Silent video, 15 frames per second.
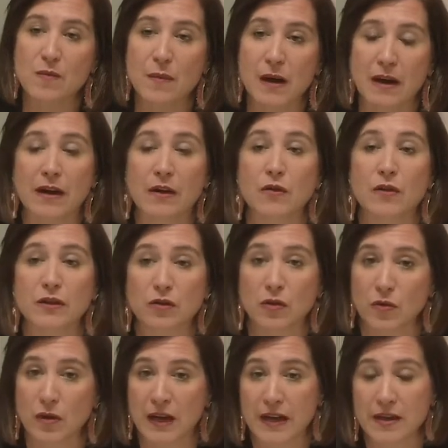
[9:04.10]
para lo largo de
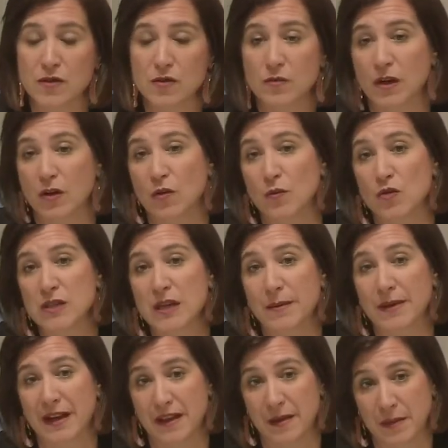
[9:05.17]
todo el año, porque, como
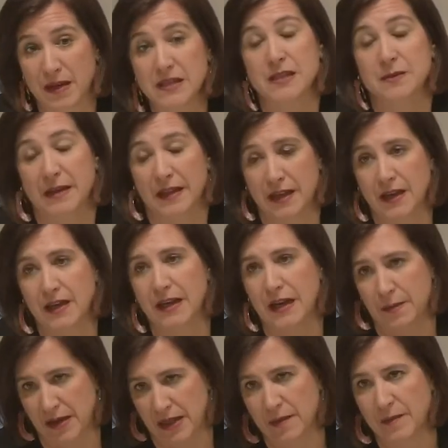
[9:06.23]
saben, además, es verdad que la
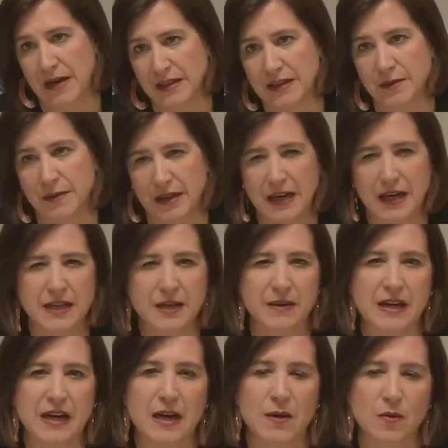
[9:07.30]
principal actividad la
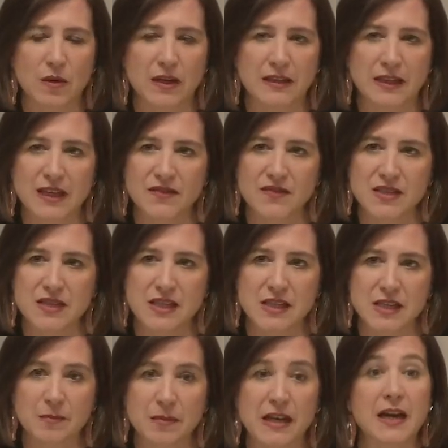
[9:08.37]
llevan a cabo durante las fiestas
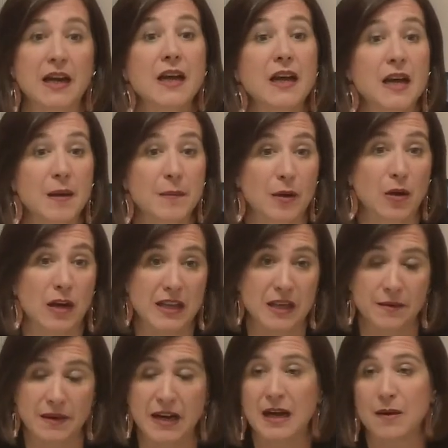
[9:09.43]
del Pilar, pero la
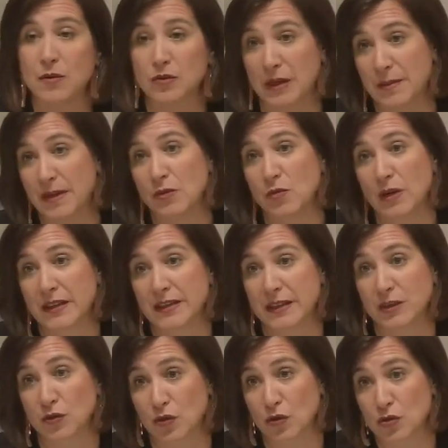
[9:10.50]
llevan a cabo también
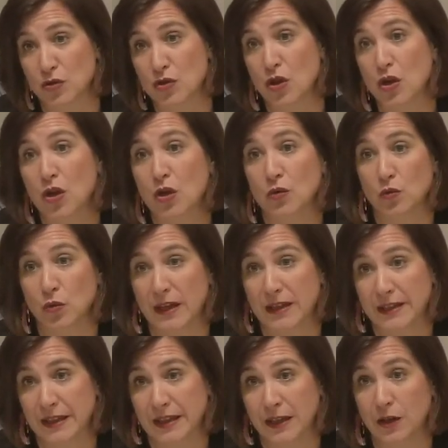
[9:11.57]
durante, otros,
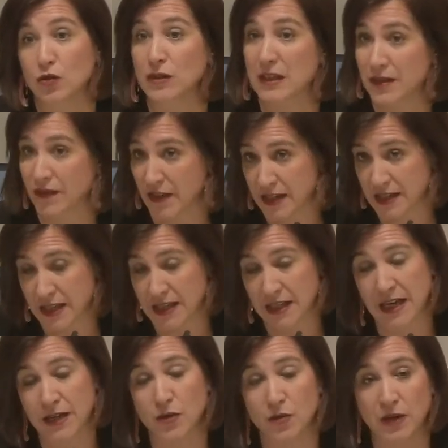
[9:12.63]
durante otras fiestas
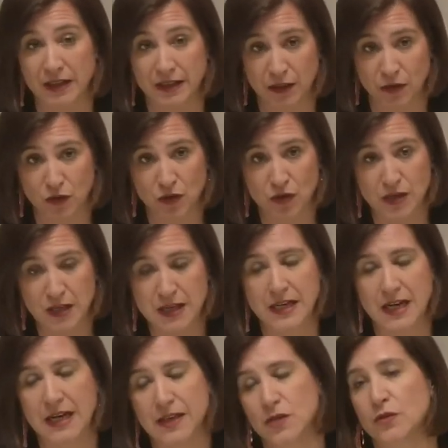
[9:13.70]
del año, durante otros días
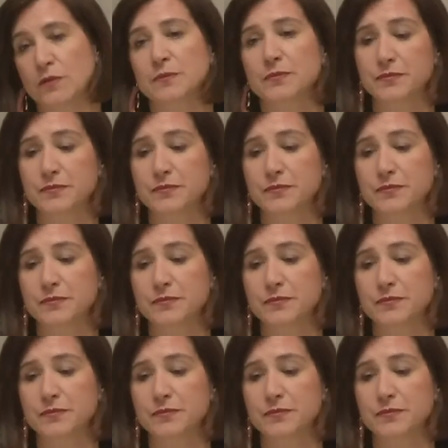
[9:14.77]
del año